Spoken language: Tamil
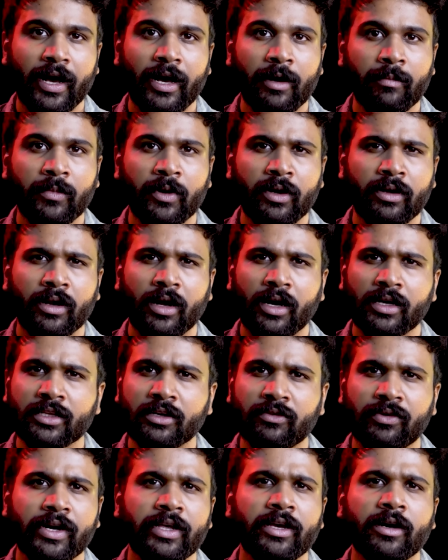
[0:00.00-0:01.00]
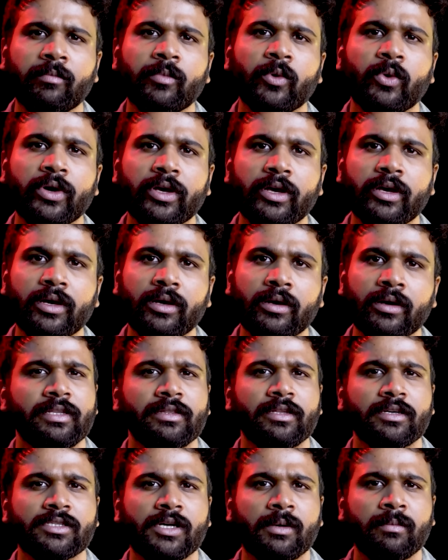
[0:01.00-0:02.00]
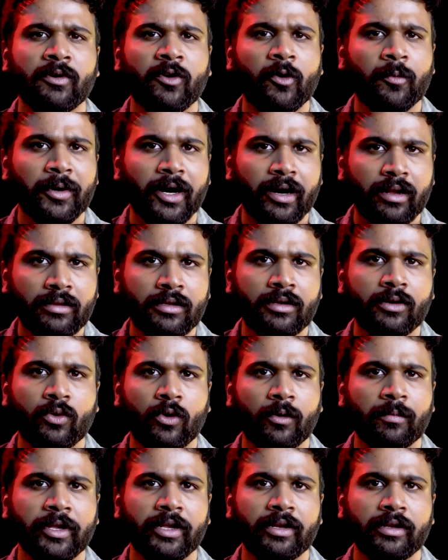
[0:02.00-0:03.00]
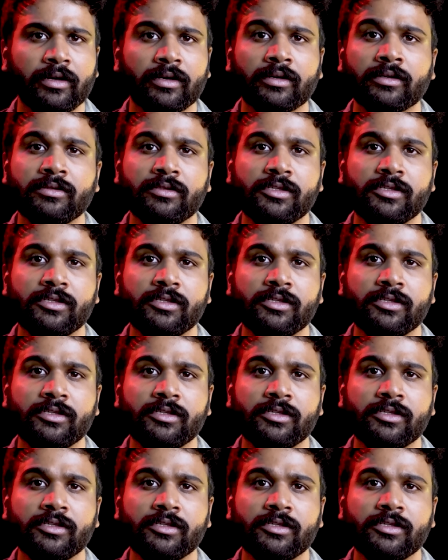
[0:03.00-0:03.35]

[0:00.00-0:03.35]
ஆம்பர் அந்த வழியா போய் இந்த சம்பவம் நடந்திருக்கும் அப்படின்னு